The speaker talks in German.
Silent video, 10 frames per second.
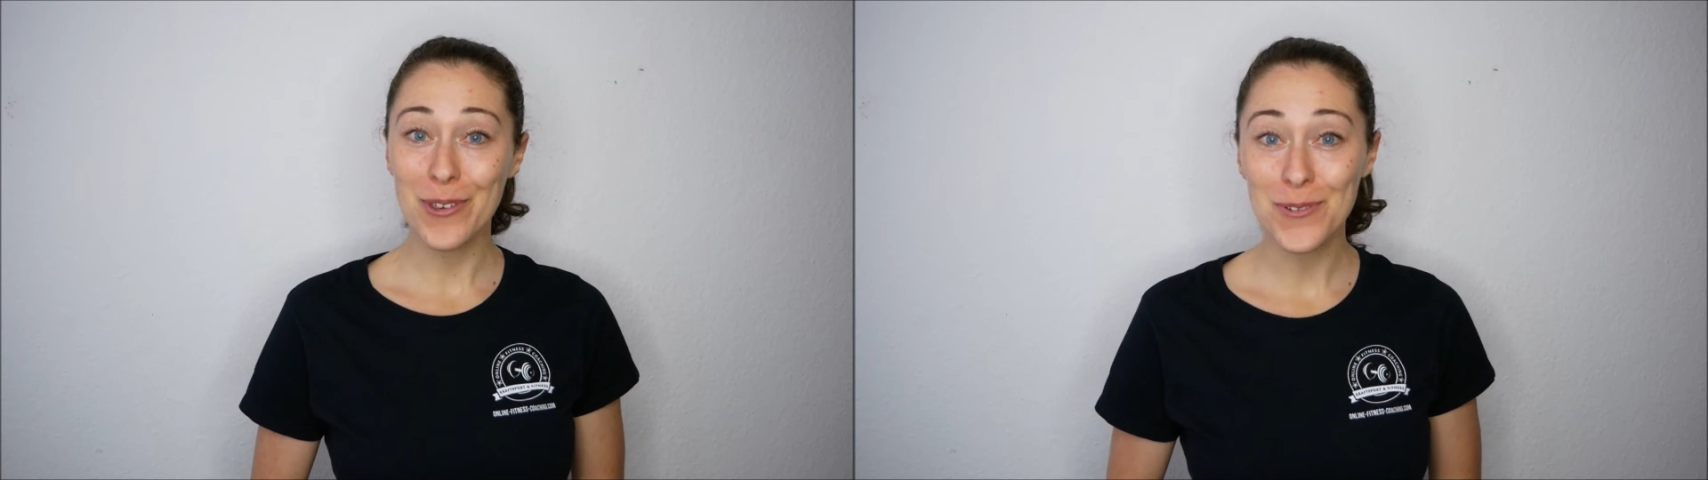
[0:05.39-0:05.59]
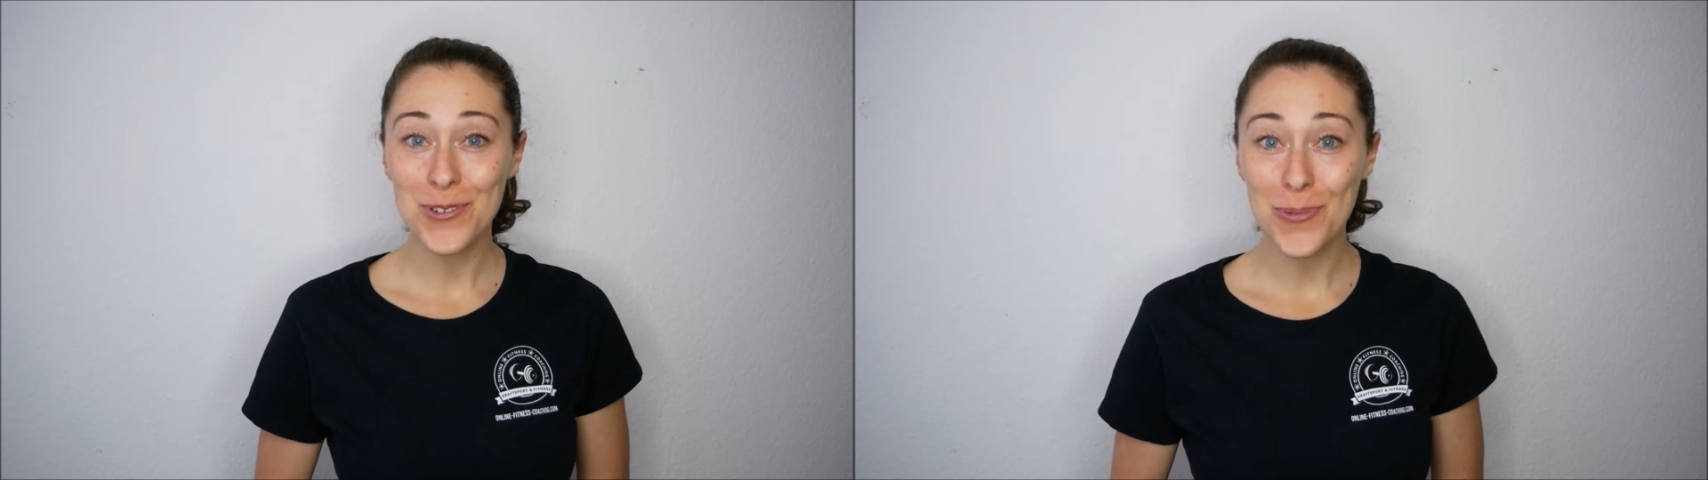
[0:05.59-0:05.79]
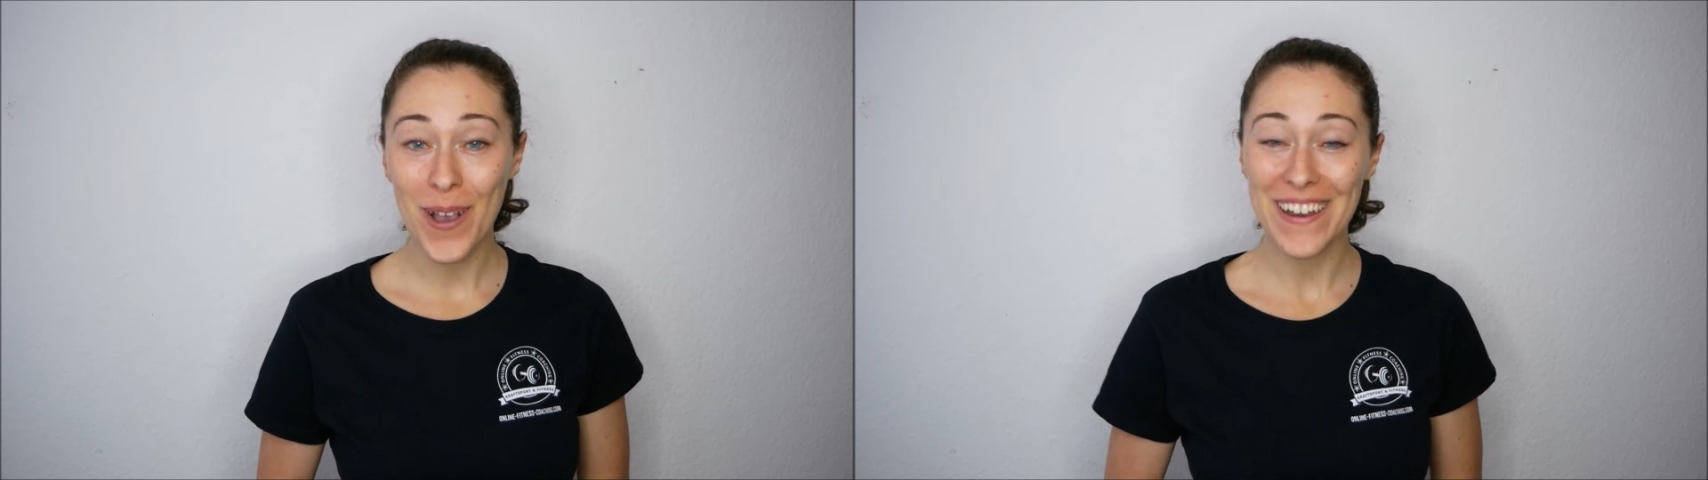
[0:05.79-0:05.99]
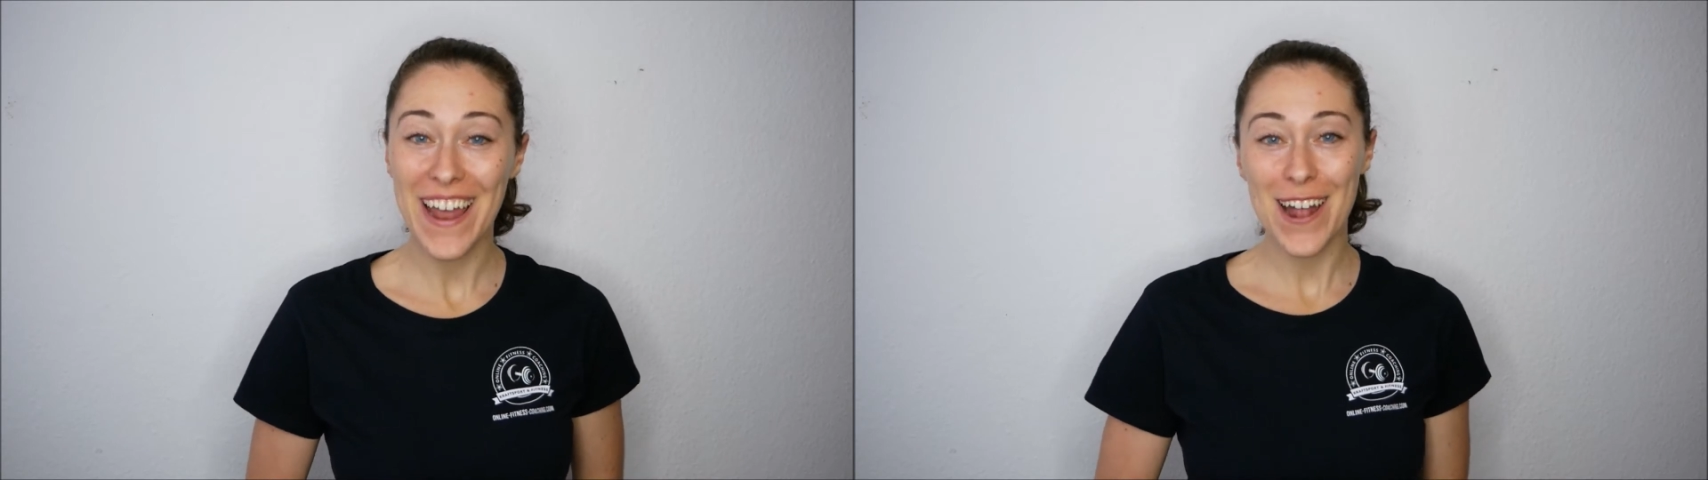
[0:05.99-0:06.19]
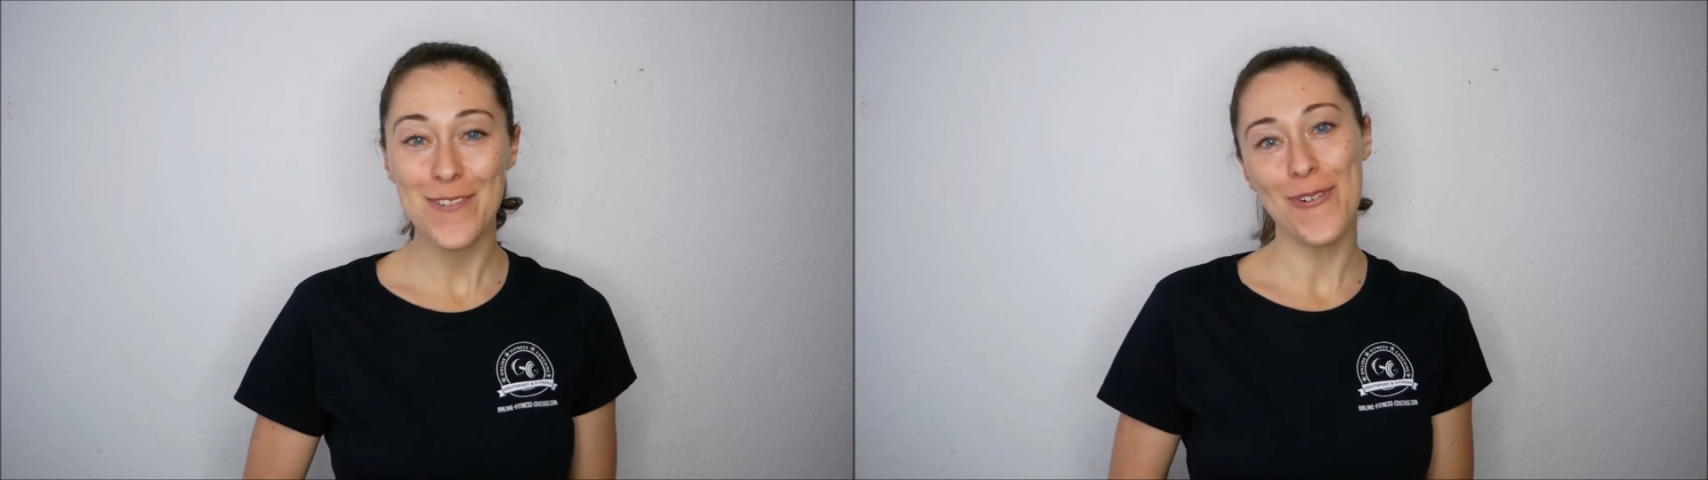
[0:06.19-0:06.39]

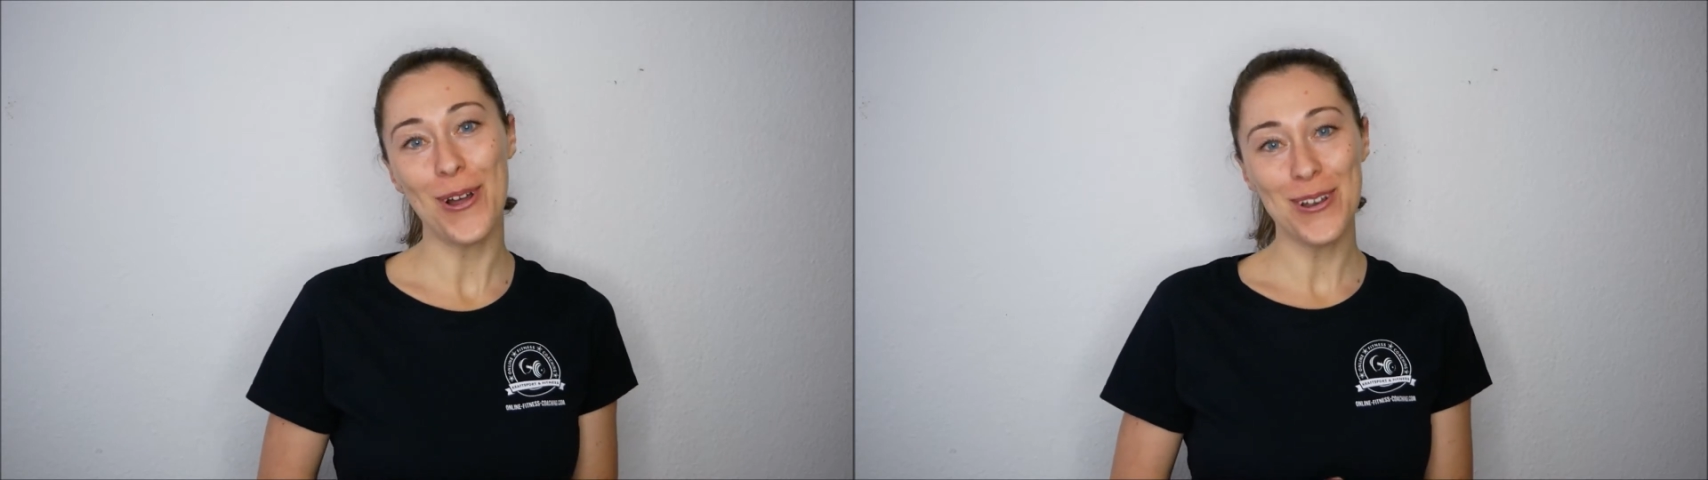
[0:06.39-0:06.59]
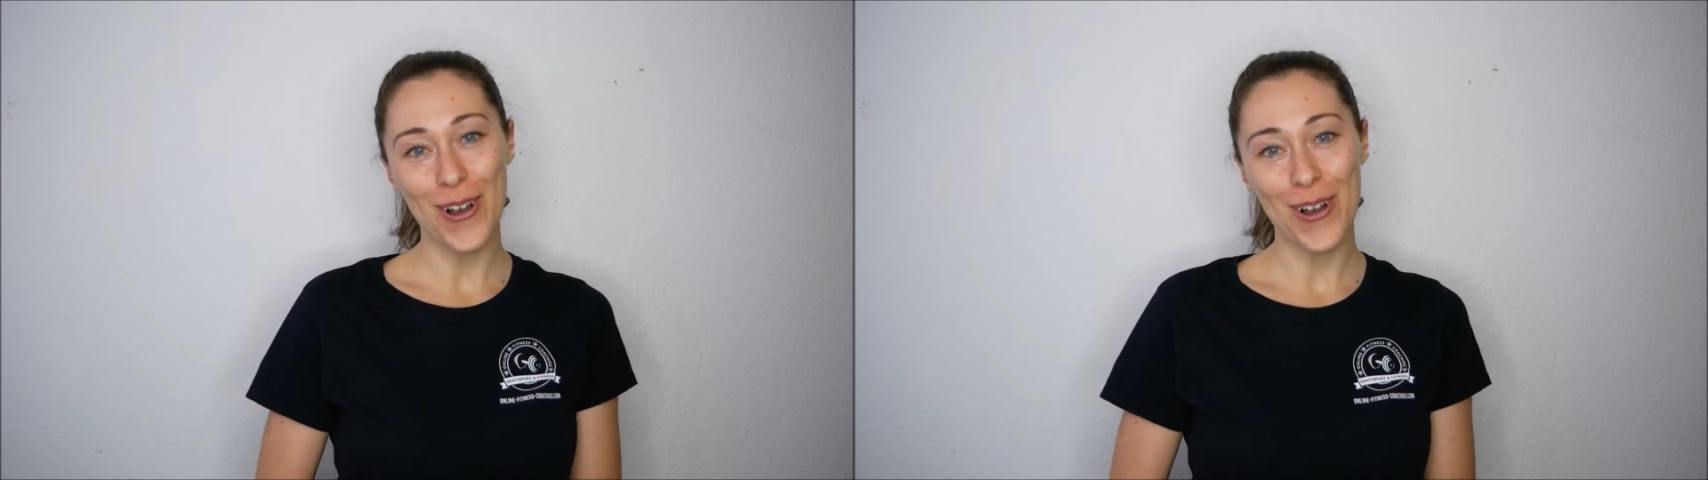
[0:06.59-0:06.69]
YouTube-Kanal von